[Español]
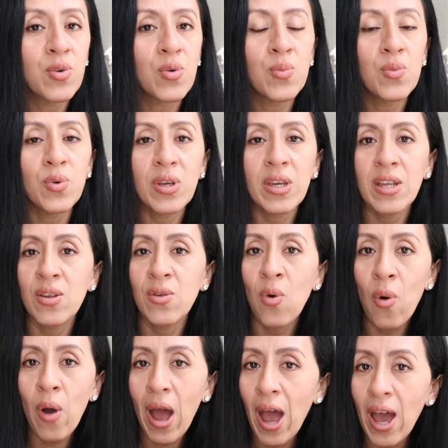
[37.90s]
como que
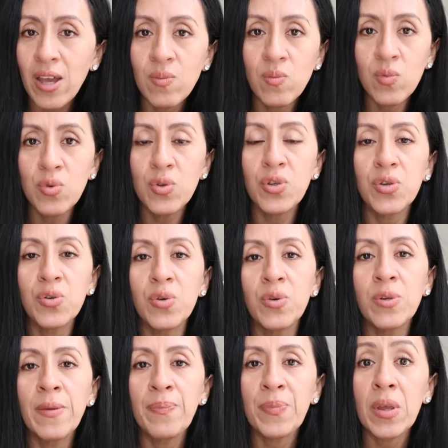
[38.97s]
no hay mucho
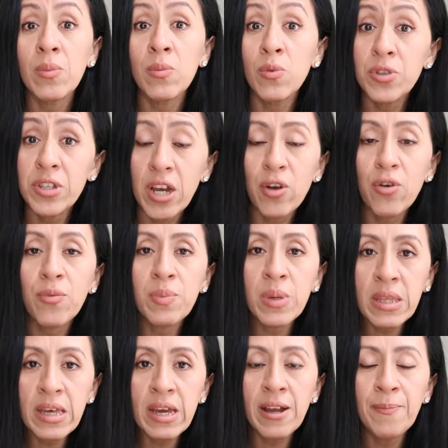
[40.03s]
mucha
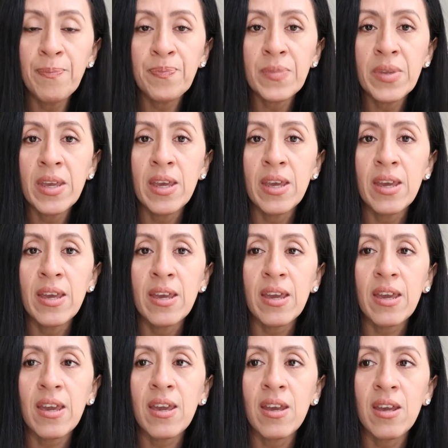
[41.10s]
comida
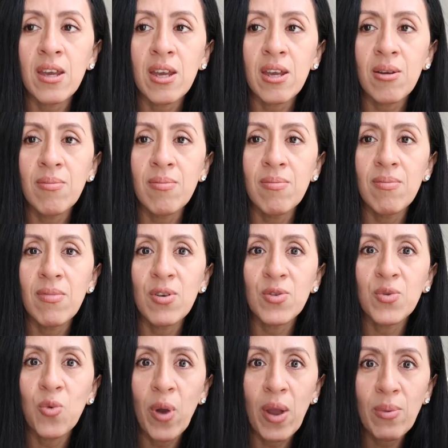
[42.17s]
eh, los
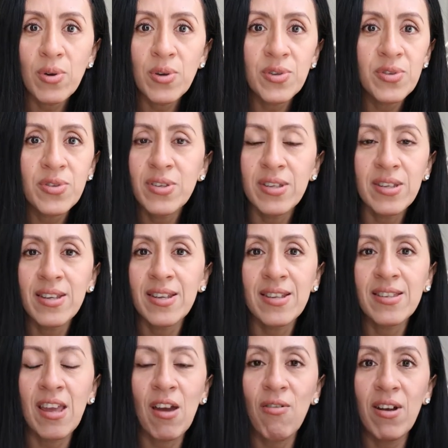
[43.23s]
huevos
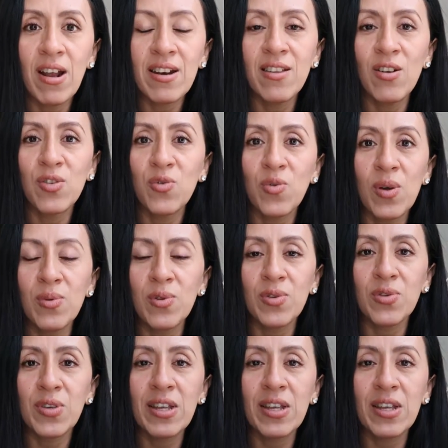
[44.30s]
ni hablar de los huevos